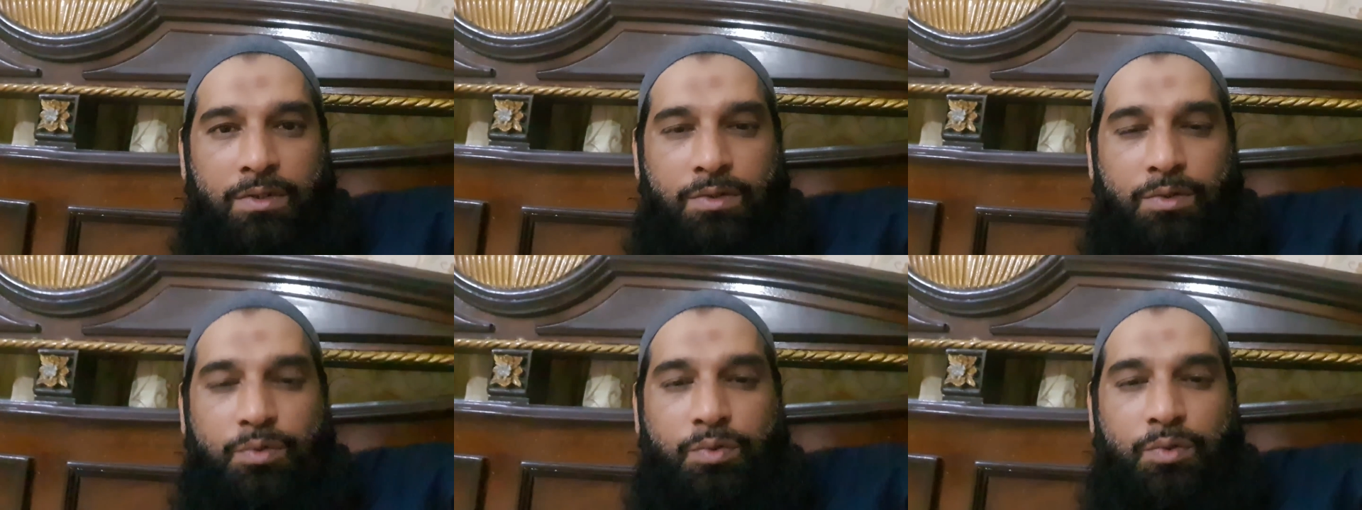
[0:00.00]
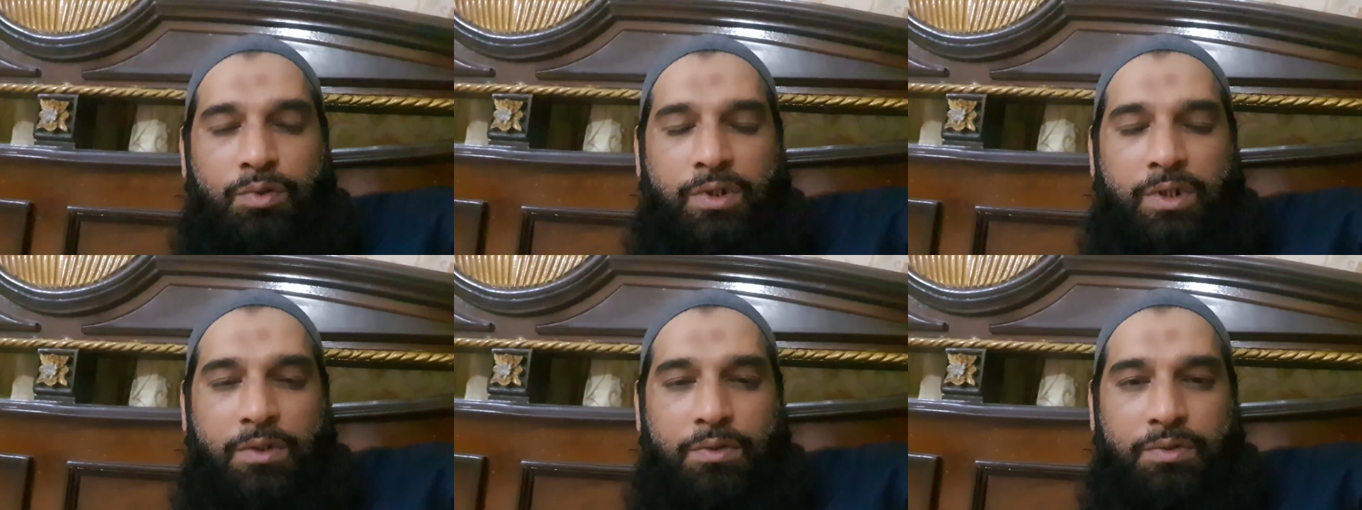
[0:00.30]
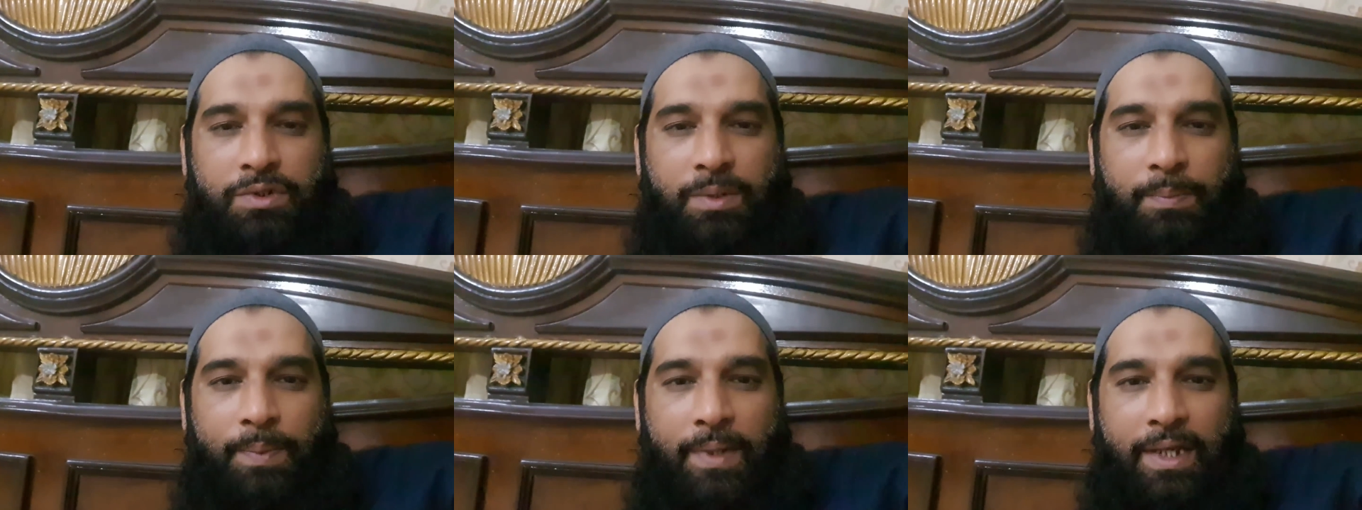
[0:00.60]
तो सोचा
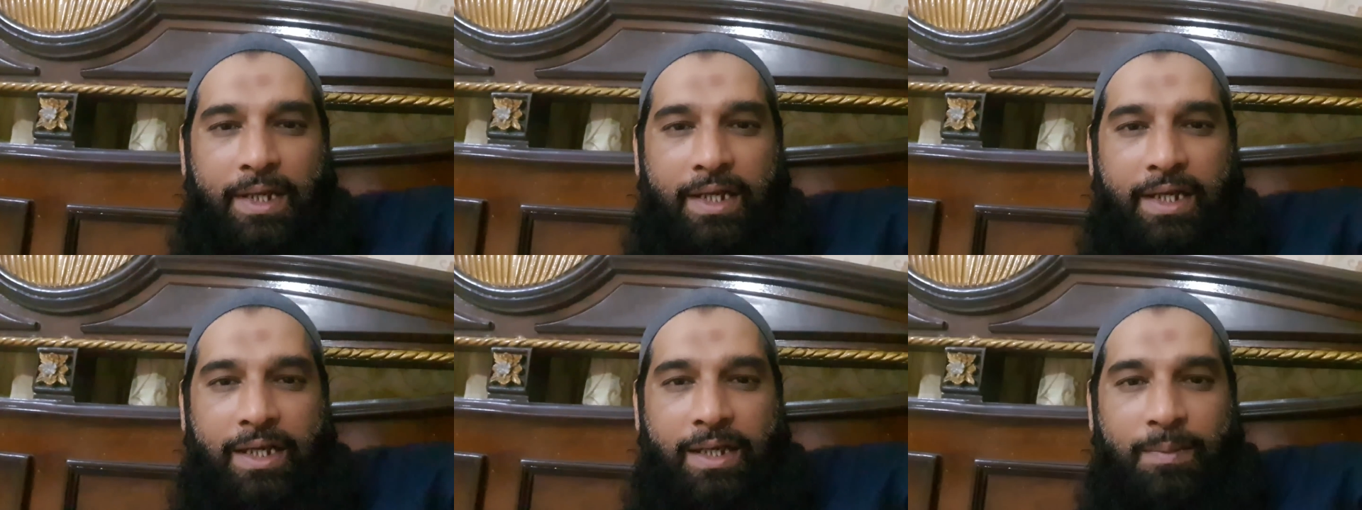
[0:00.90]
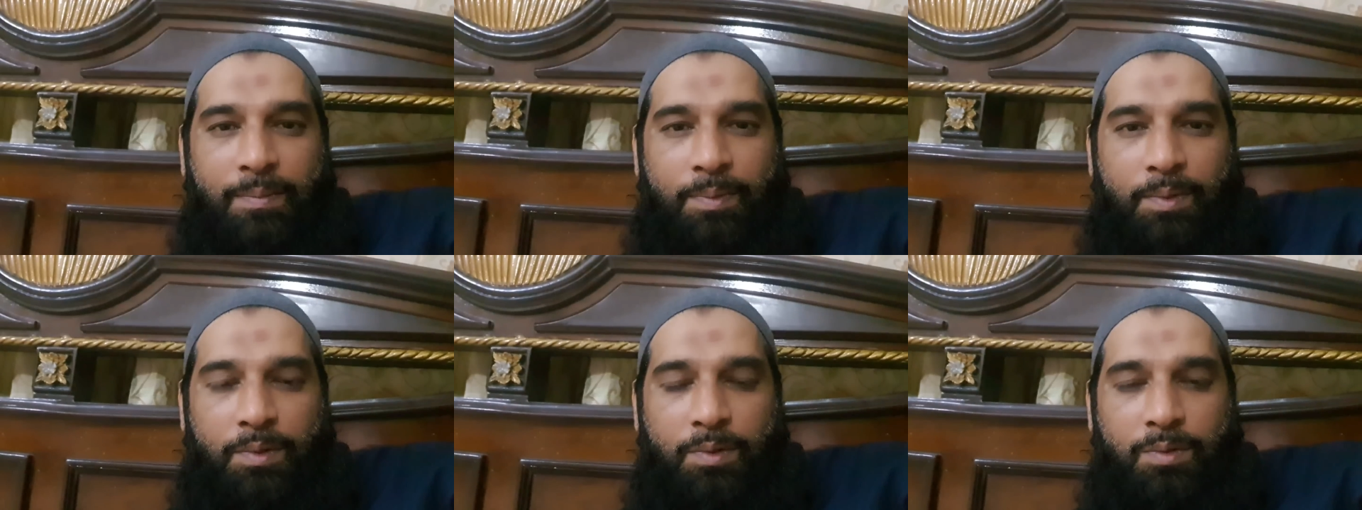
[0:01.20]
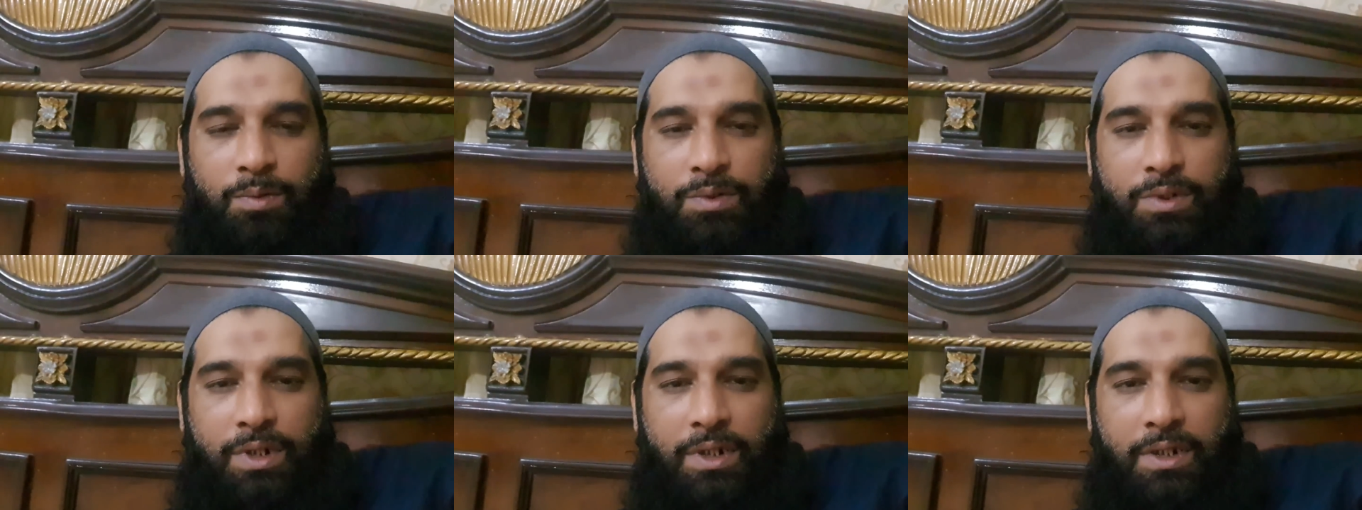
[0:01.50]
उससे पहले आप
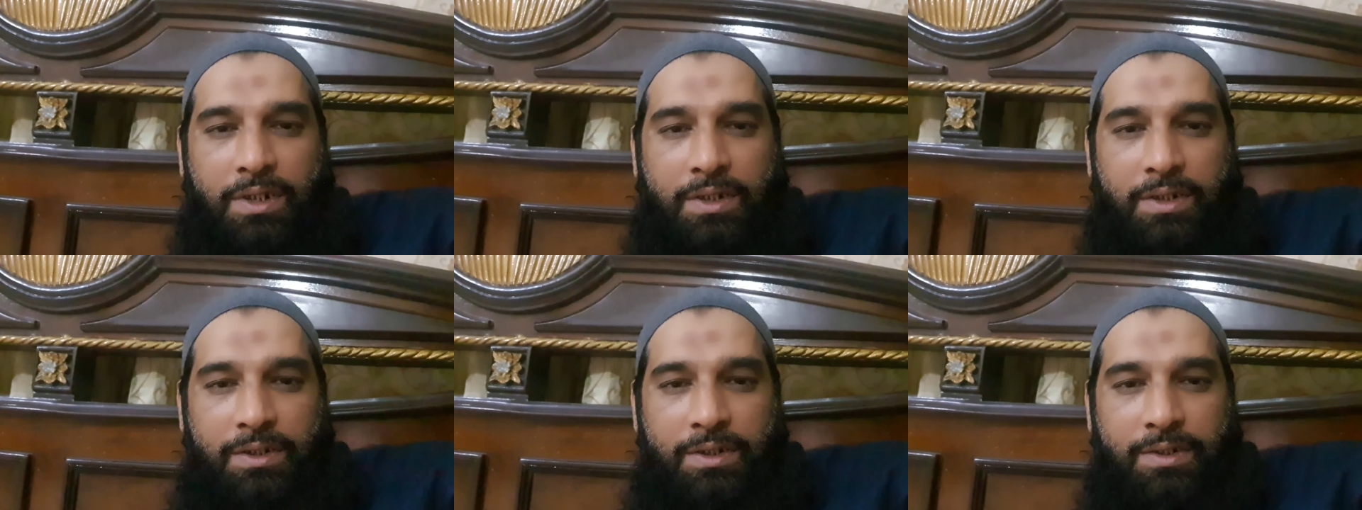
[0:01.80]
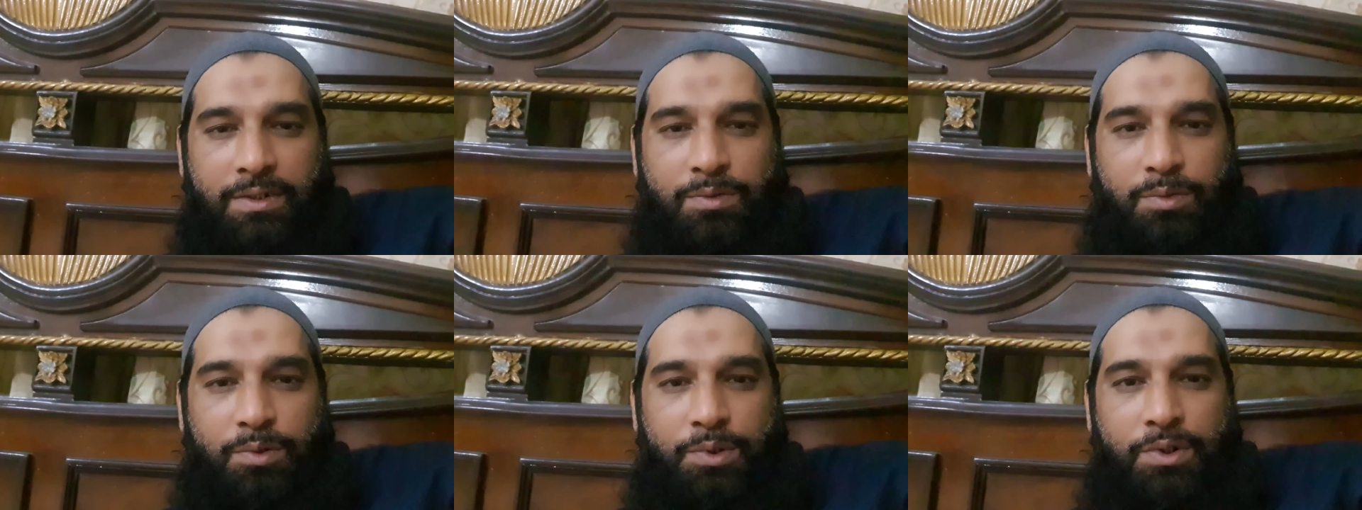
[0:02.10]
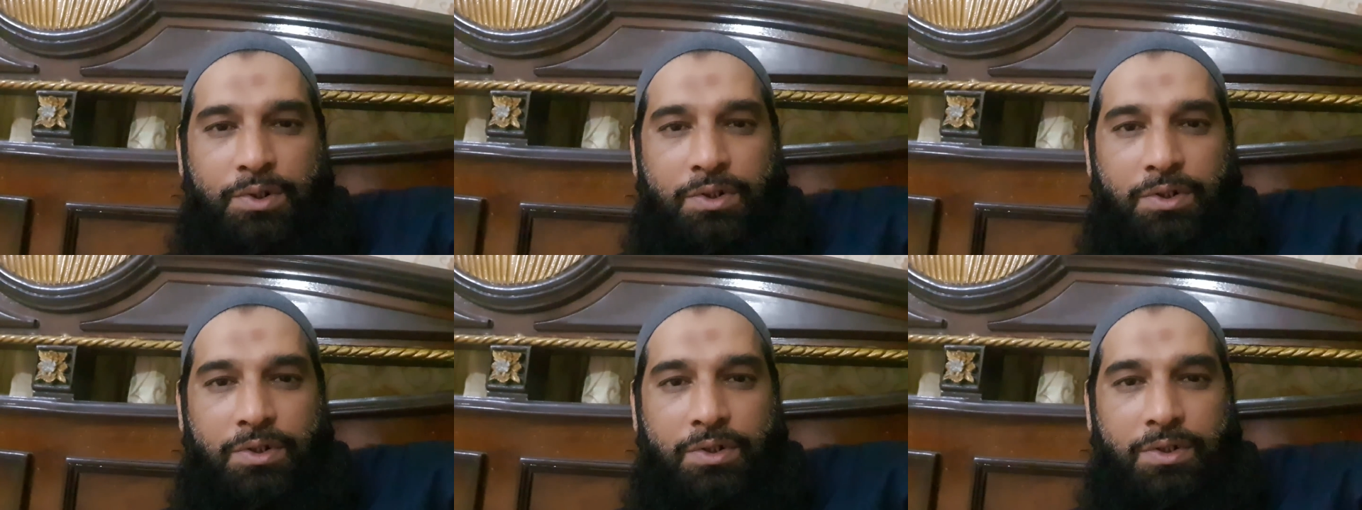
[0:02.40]
लोगों तक
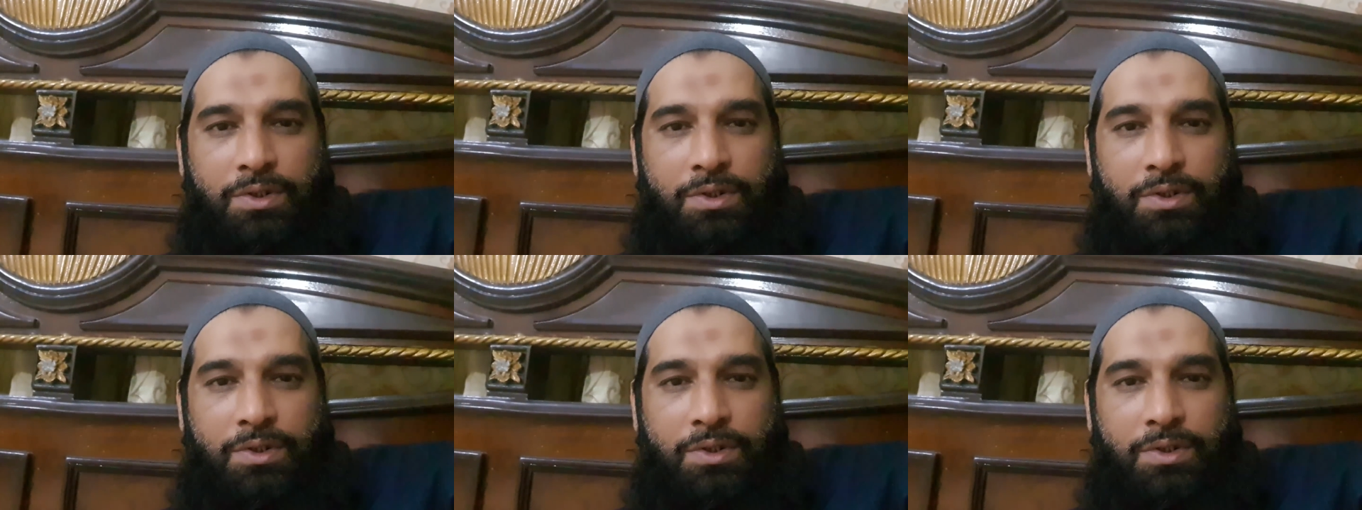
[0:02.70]
कुछ